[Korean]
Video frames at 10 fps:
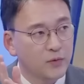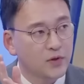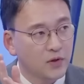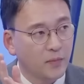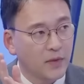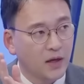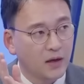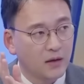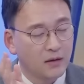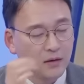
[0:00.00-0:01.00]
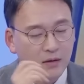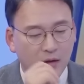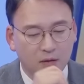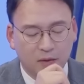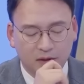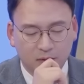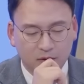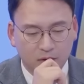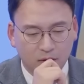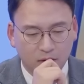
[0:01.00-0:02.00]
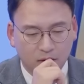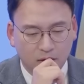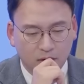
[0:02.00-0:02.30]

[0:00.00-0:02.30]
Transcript: 이제 본 적은 없다. 네. 라는 말씀이시고.